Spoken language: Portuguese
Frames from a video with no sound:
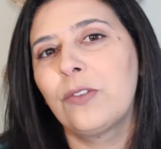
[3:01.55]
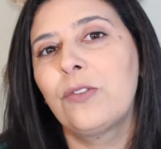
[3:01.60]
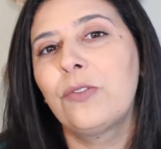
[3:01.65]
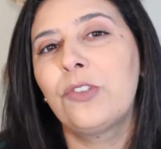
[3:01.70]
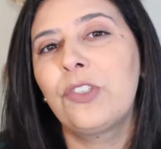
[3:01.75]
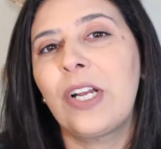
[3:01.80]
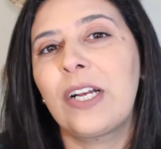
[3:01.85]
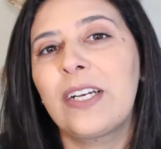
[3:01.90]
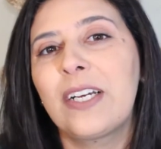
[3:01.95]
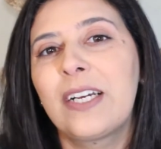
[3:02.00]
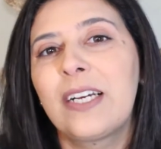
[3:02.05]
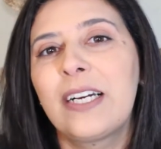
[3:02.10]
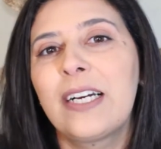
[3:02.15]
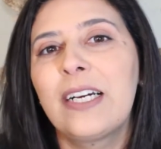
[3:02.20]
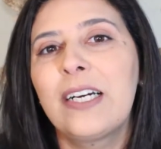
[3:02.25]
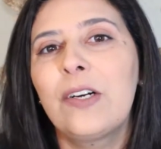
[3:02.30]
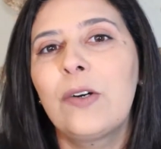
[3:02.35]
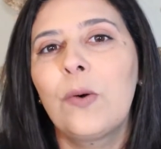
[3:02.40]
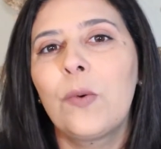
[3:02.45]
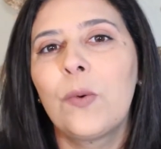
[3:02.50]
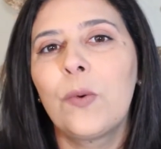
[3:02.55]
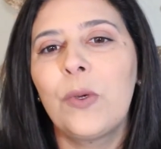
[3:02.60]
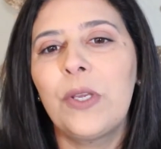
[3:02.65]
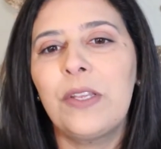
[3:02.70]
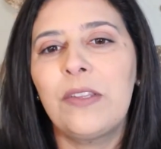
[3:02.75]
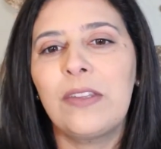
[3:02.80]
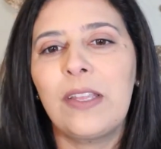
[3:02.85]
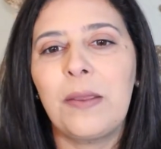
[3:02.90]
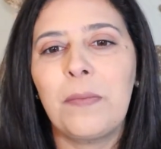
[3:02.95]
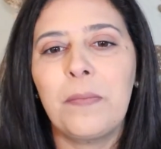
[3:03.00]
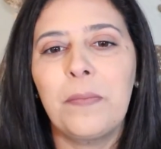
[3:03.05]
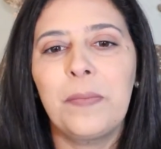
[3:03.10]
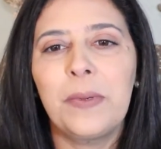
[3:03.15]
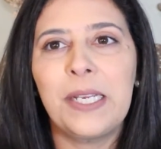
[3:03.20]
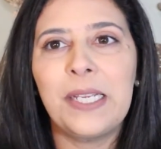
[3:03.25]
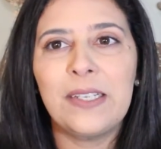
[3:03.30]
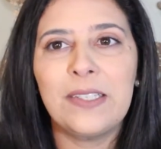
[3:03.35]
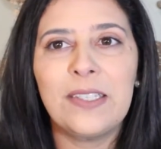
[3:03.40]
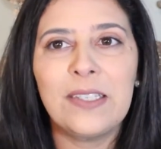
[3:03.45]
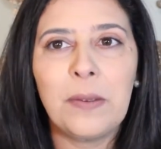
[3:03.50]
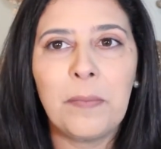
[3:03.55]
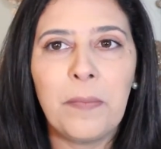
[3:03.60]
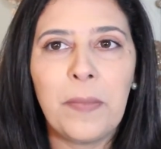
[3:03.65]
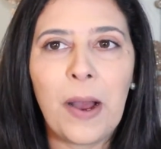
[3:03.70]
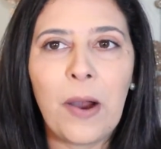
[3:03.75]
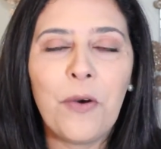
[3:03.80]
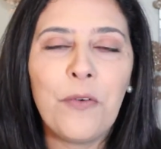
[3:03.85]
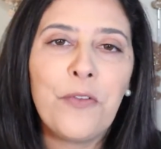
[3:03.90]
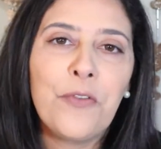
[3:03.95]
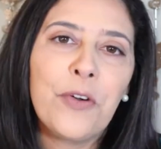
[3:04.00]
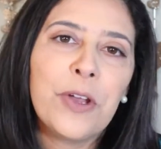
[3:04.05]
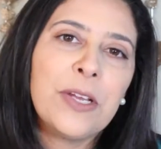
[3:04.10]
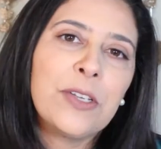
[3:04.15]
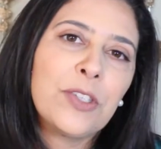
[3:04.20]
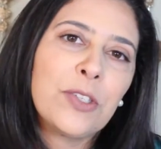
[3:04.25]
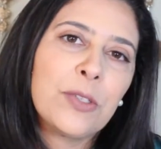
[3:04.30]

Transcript: o do Jacan, o item principal foi a